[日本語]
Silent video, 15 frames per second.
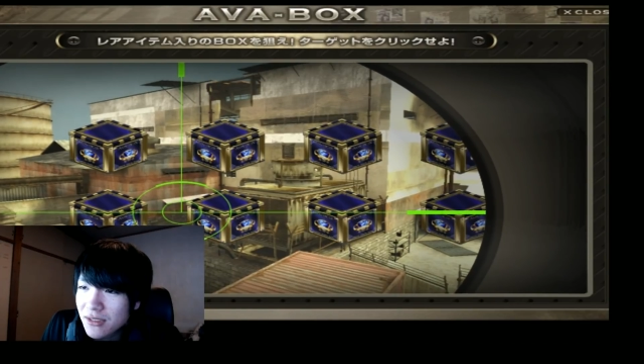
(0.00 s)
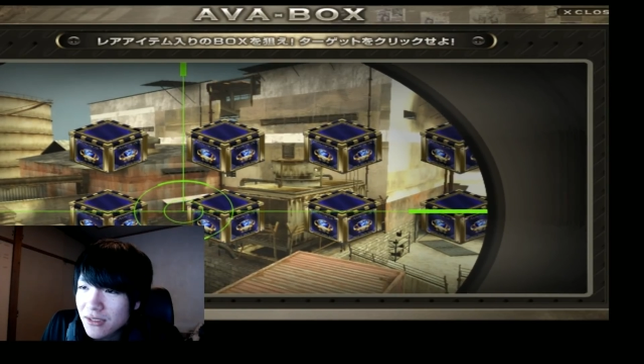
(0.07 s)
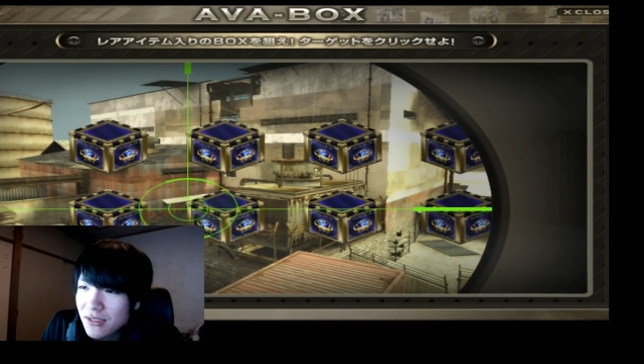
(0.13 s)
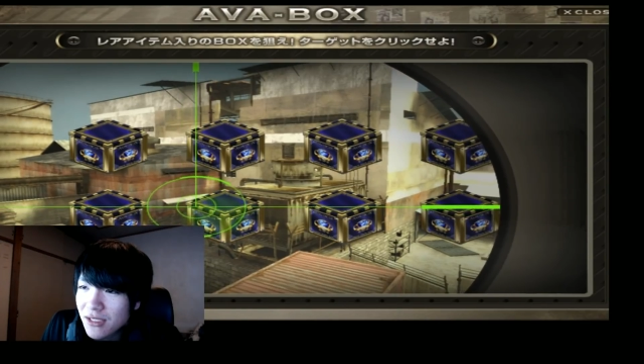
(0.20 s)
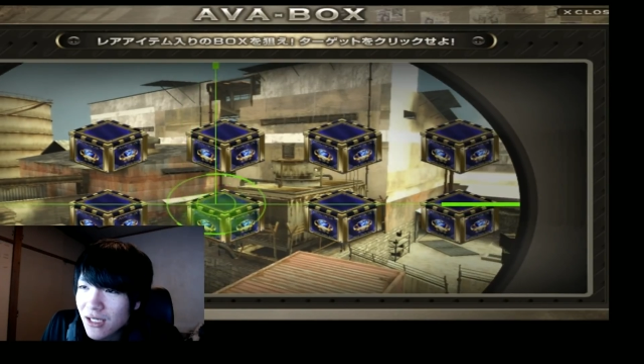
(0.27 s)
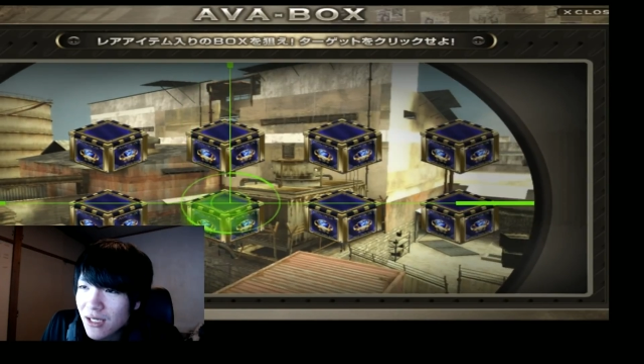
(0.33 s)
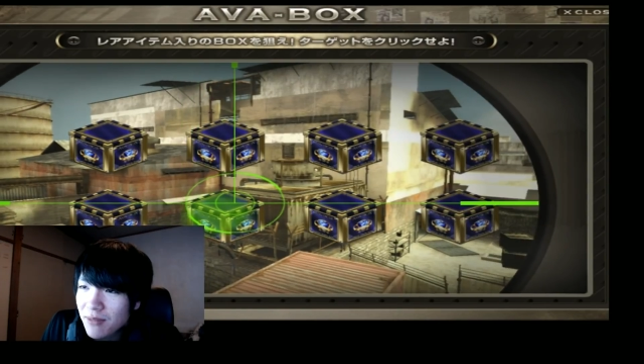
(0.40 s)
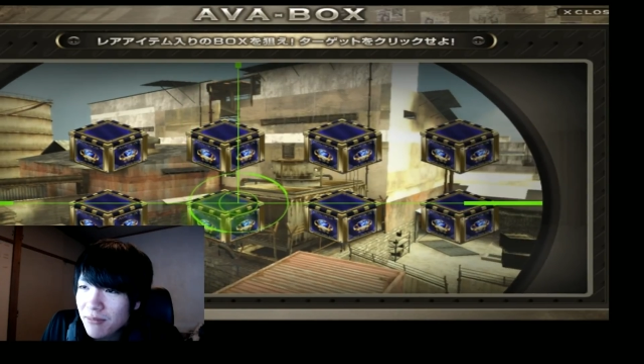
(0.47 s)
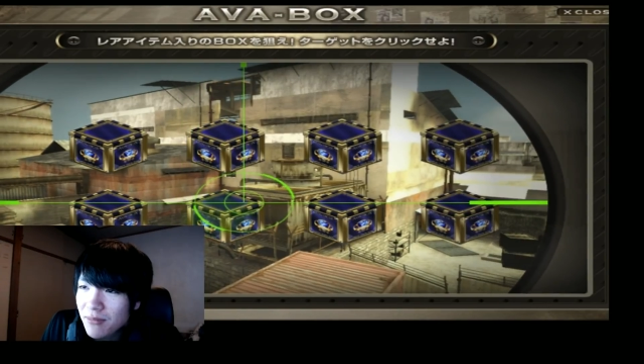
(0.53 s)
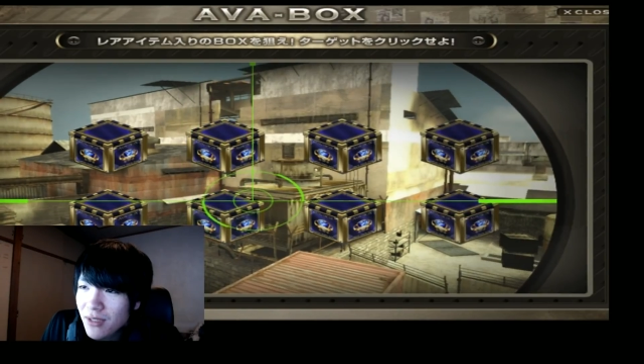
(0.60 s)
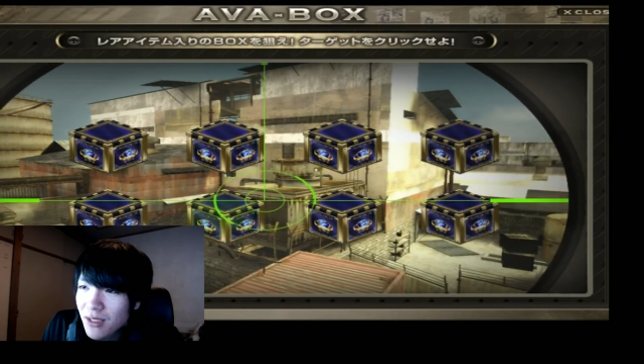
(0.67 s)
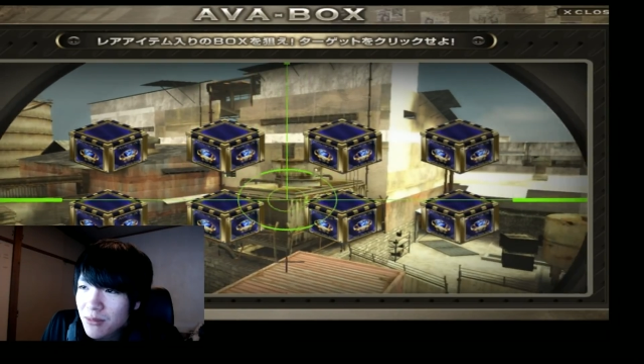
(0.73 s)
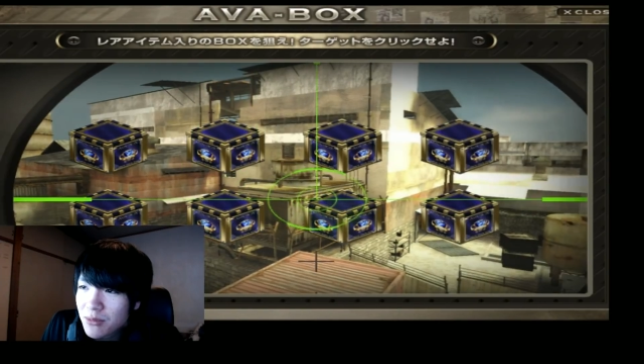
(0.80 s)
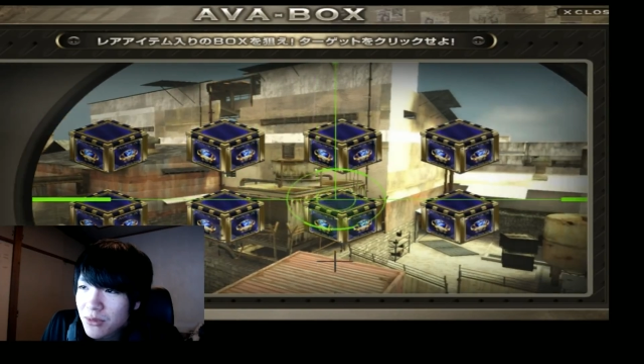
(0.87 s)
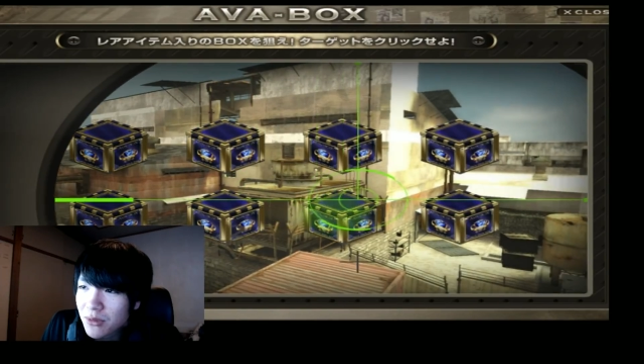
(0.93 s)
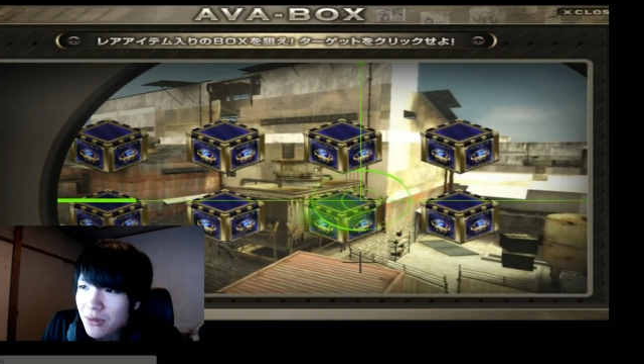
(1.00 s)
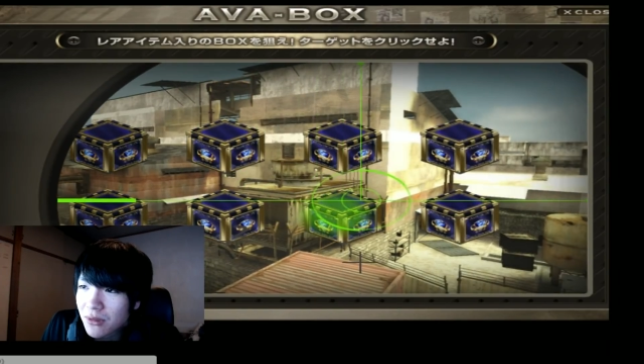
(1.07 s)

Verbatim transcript: う。さあハンマーブロー